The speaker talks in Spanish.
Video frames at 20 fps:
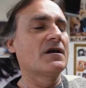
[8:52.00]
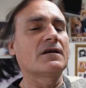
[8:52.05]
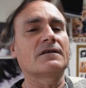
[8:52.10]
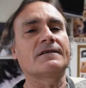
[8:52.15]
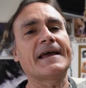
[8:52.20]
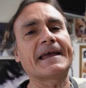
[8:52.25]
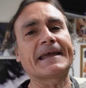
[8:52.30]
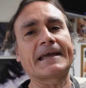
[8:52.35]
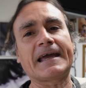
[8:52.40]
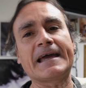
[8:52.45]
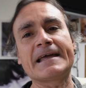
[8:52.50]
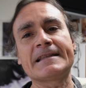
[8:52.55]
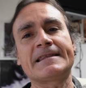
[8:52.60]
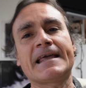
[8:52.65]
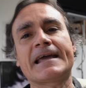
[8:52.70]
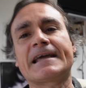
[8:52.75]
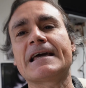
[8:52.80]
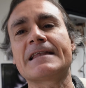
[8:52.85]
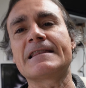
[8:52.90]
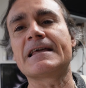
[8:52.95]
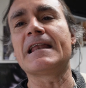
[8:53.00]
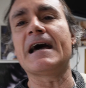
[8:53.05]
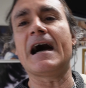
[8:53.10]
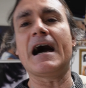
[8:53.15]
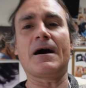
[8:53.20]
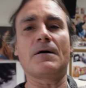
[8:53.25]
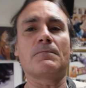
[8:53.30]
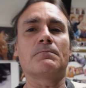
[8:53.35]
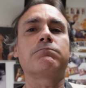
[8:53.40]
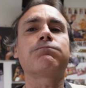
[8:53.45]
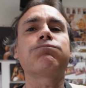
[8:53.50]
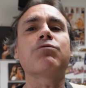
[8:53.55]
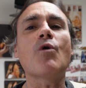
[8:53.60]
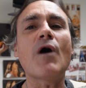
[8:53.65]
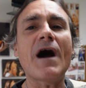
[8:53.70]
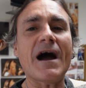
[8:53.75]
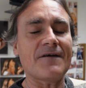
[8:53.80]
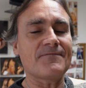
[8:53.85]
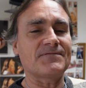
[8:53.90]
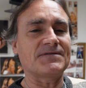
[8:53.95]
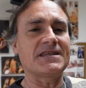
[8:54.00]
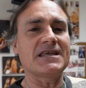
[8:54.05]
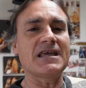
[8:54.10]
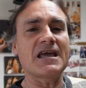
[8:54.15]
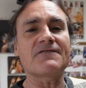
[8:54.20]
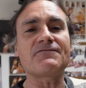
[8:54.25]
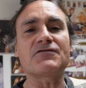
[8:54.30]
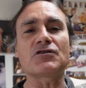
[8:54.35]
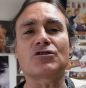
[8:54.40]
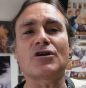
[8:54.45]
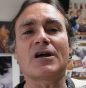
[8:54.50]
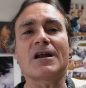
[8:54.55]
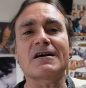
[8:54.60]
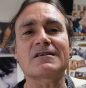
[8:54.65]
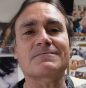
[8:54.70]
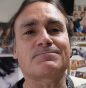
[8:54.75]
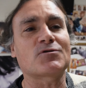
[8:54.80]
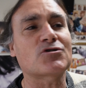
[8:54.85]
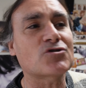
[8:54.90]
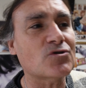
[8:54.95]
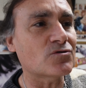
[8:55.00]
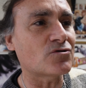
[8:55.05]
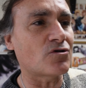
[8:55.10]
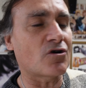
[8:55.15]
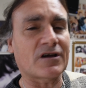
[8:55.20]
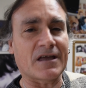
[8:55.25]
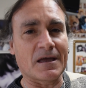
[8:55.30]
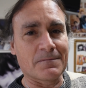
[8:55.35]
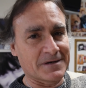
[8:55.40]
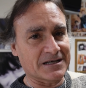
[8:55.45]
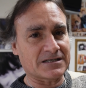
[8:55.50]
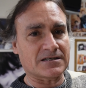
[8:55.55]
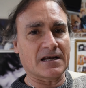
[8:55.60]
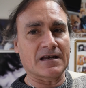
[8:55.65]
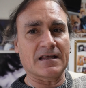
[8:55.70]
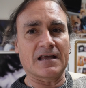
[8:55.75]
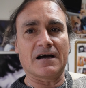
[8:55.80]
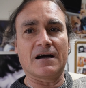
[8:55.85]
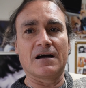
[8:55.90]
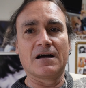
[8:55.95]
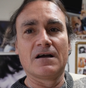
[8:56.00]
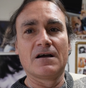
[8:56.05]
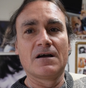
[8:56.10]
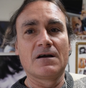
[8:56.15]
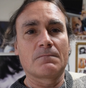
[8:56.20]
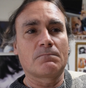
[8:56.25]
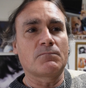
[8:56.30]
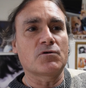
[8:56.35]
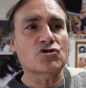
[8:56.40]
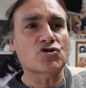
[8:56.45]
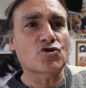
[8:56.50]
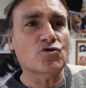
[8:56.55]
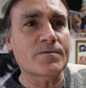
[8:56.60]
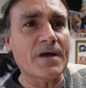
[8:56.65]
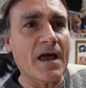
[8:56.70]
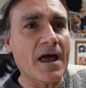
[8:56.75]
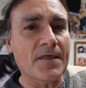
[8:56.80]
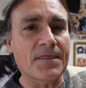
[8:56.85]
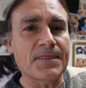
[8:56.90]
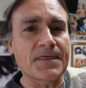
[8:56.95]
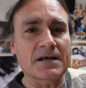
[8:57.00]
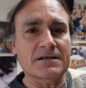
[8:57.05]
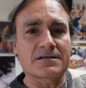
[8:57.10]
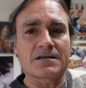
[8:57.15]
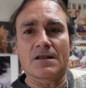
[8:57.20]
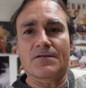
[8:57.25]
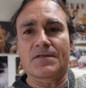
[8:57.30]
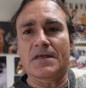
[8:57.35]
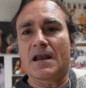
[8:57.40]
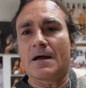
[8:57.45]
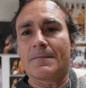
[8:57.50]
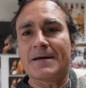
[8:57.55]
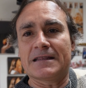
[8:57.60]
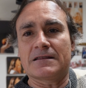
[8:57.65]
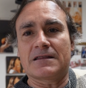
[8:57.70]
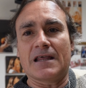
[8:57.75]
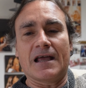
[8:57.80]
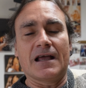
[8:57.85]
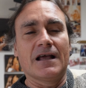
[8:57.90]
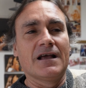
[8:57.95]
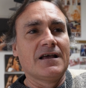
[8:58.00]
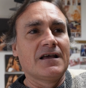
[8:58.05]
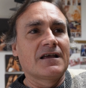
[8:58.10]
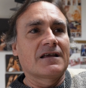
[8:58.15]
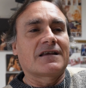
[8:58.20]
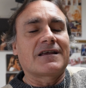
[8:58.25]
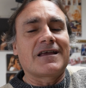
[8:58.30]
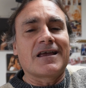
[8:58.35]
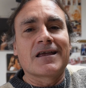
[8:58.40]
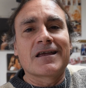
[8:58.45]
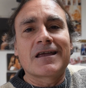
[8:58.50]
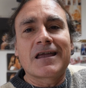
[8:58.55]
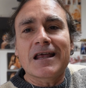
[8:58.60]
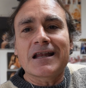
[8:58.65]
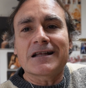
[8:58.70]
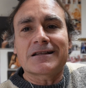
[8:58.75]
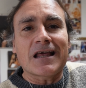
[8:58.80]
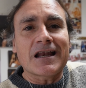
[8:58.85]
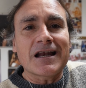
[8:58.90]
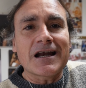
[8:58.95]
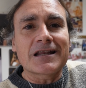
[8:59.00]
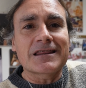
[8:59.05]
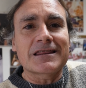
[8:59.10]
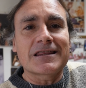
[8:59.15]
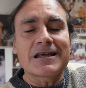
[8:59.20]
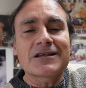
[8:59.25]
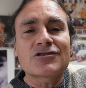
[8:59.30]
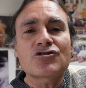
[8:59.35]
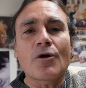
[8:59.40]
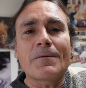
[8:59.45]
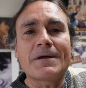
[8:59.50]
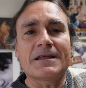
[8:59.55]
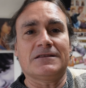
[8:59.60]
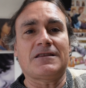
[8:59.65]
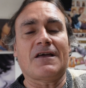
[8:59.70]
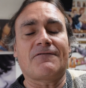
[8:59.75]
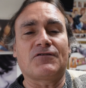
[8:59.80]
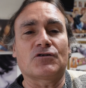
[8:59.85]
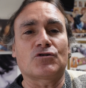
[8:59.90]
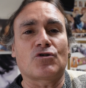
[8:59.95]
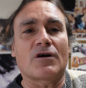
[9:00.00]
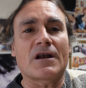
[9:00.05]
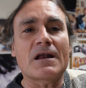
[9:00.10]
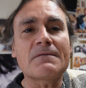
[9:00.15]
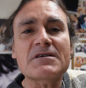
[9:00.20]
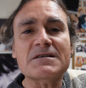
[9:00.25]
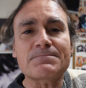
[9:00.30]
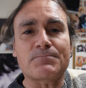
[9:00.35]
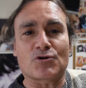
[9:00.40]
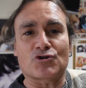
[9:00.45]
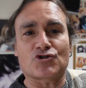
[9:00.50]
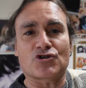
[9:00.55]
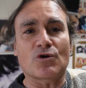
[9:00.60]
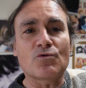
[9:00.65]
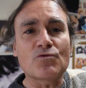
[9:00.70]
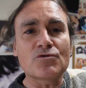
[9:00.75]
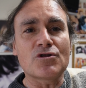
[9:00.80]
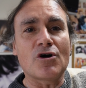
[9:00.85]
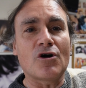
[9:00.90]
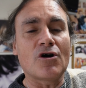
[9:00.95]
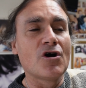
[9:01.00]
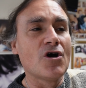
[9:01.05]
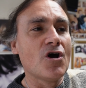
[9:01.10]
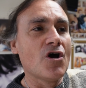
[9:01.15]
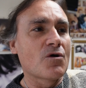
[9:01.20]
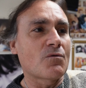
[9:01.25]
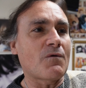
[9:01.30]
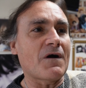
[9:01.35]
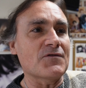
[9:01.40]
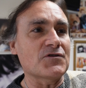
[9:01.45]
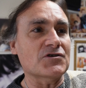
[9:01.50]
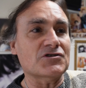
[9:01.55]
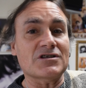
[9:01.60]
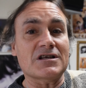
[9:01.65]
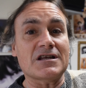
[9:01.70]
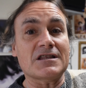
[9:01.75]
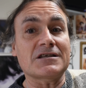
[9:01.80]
Y hay gente que dirá, ¡buah! 10 fotogramas por segundo, qué miseria. Pues os voy a decir sinceramente, ¿Quién quiere tener 120 fotogramas por segundo cuando estás